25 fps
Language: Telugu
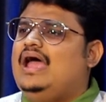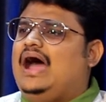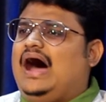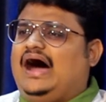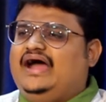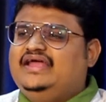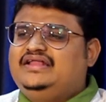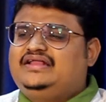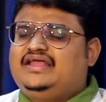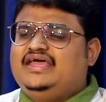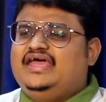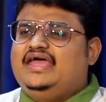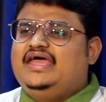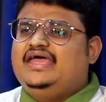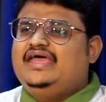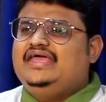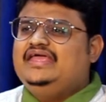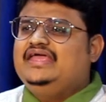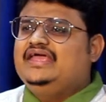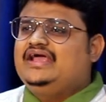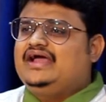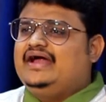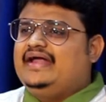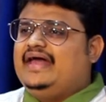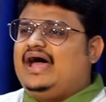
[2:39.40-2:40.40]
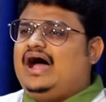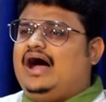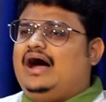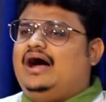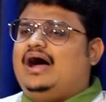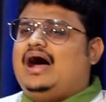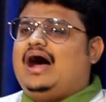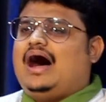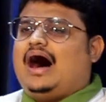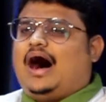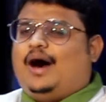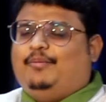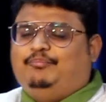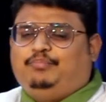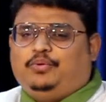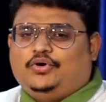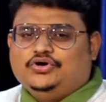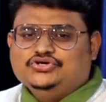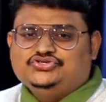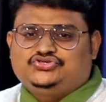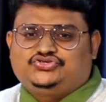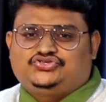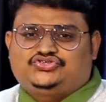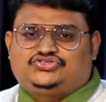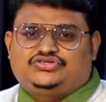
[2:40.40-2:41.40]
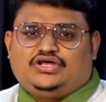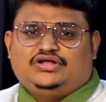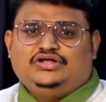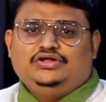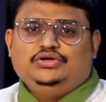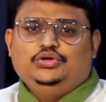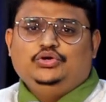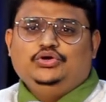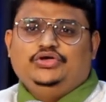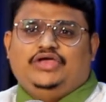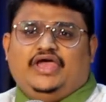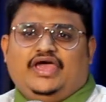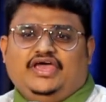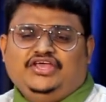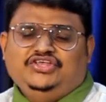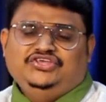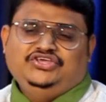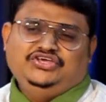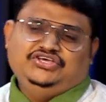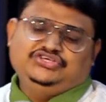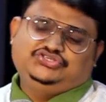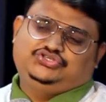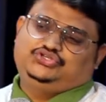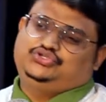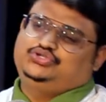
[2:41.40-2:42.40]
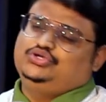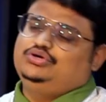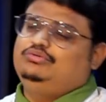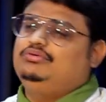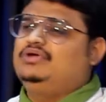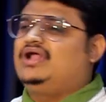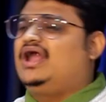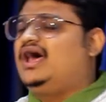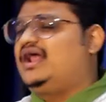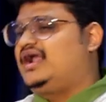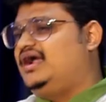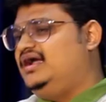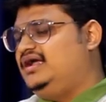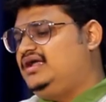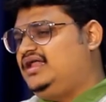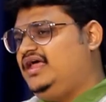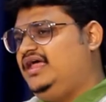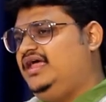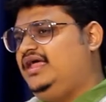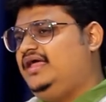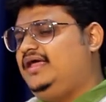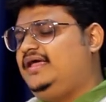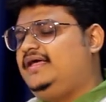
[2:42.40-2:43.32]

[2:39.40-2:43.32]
అయితే ఇక్కడ అపోస్తలు ఏం చేస్తూ ఉన్నారంటే